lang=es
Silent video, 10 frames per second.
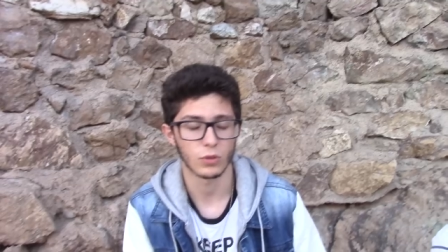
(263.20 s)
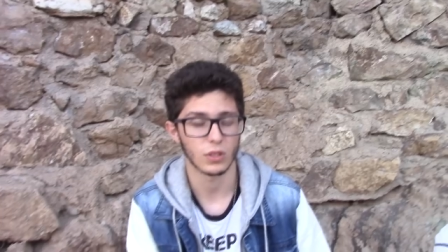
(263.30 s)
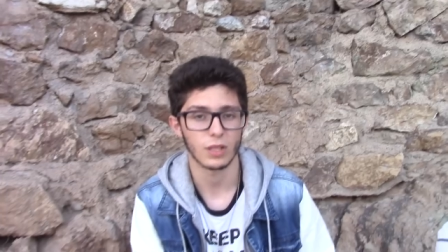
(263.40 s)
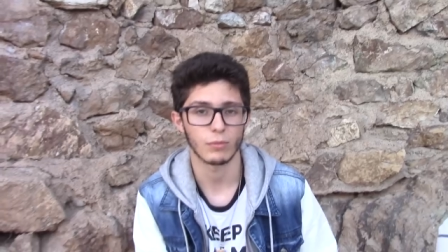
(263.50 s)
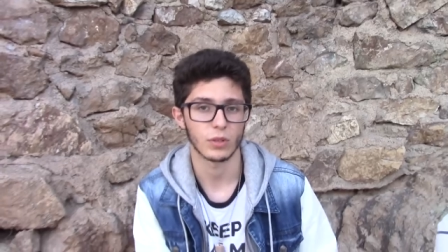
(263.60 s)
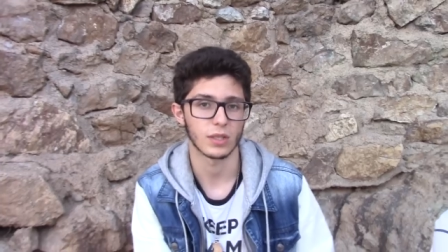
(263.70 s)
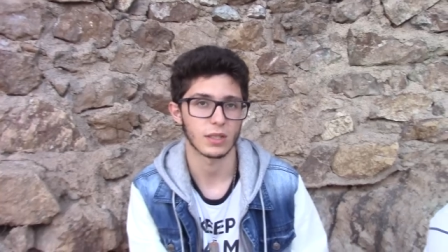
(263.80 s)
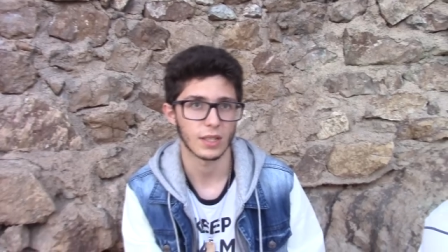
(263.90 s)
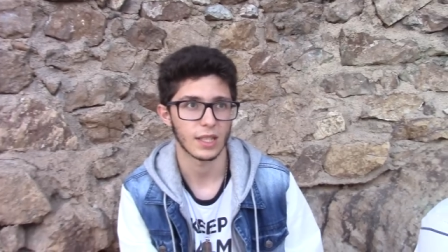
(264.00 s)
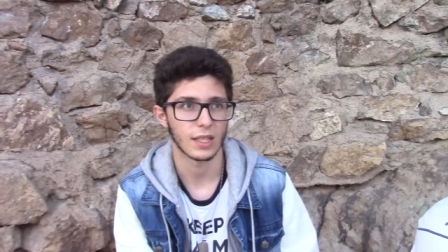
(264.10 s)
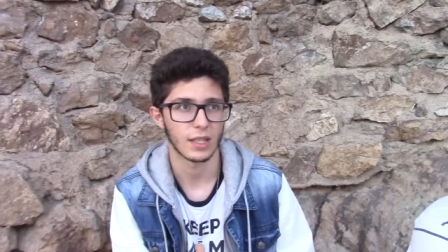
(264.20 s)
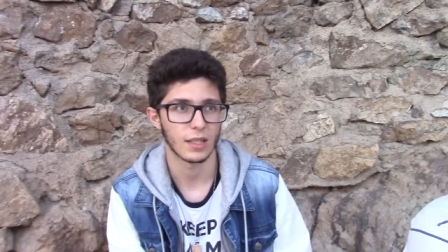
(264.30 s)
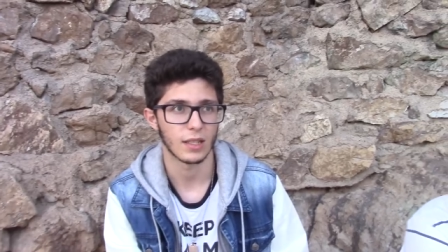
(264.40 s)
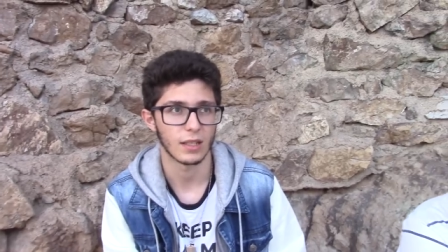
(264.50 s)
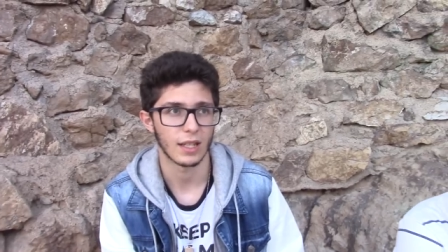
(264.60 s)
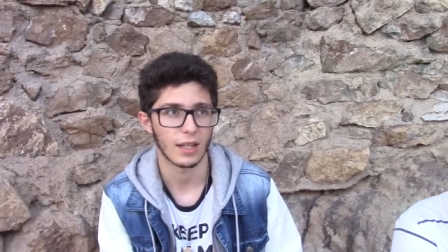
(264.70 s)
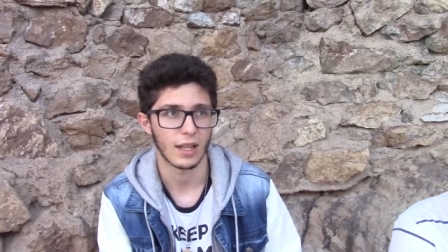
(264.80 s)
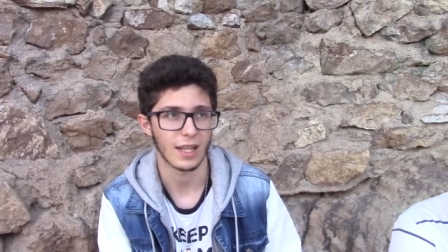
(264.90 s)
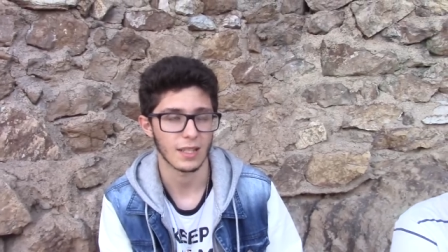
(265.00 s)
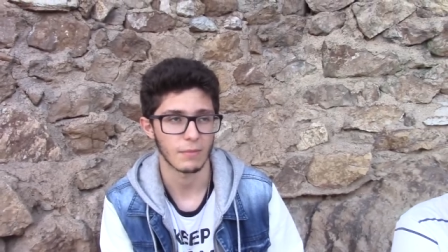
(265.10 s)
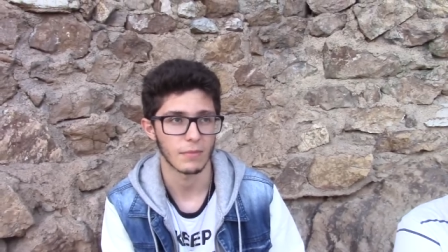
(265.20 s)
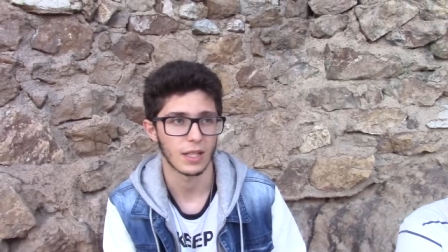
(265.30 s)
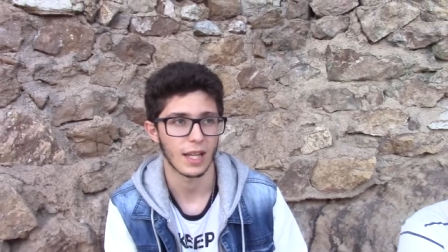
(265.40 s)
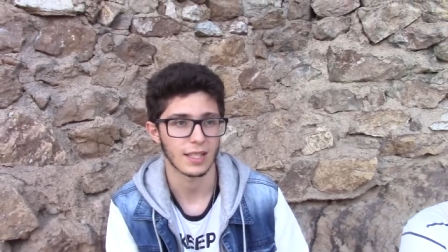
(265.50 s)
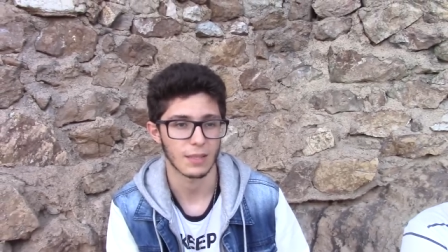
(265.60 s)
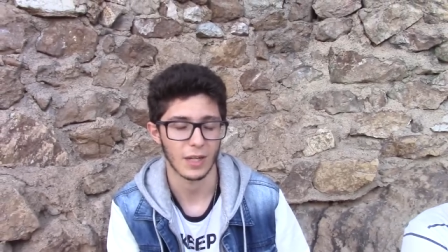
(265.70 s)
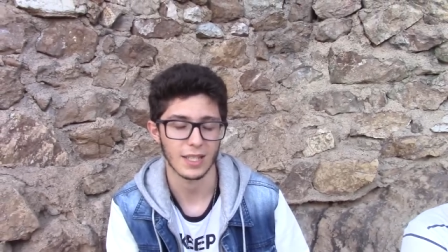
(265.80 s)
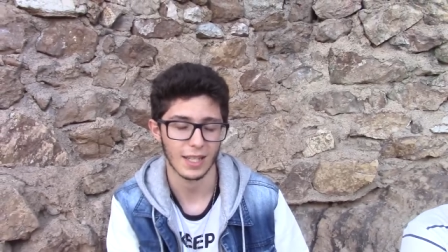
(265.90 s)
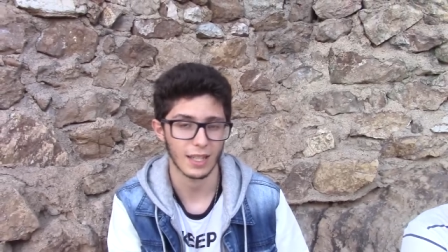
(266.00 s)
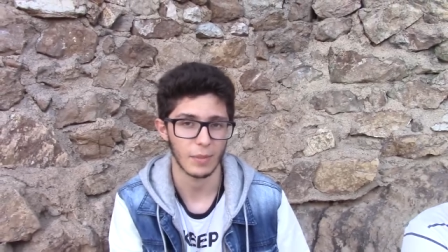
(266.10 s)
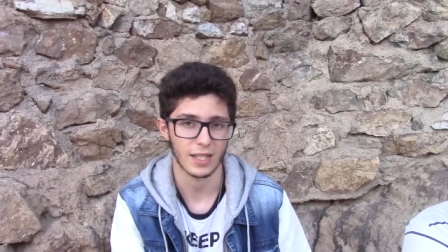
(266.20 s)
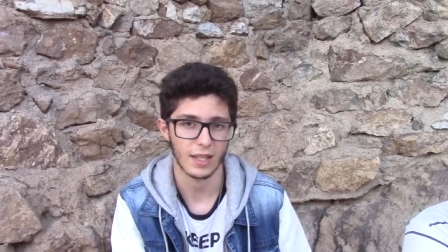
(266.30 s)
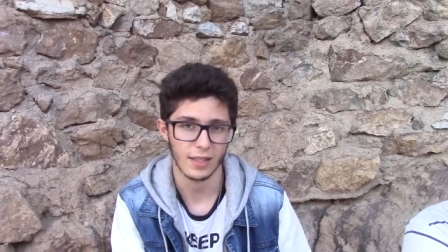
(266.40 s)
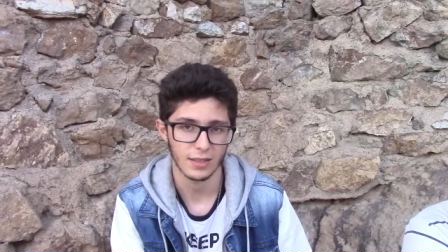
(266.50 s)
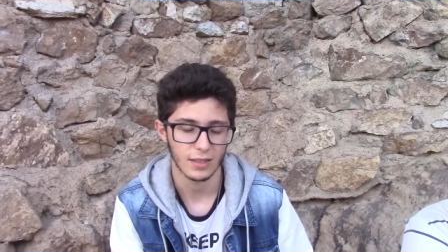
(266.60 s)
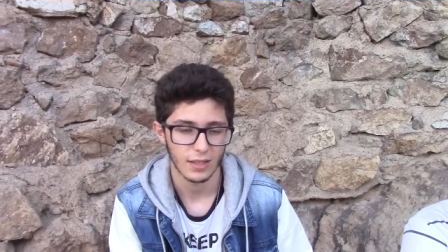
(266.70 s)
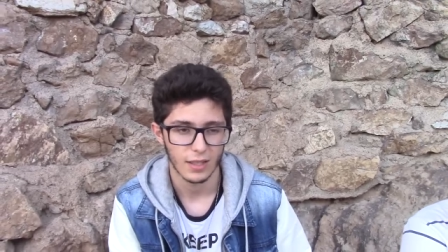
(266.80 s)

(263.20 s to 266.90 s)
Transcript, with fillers: mucho tiempo, es de la, la Semana Santa pasada.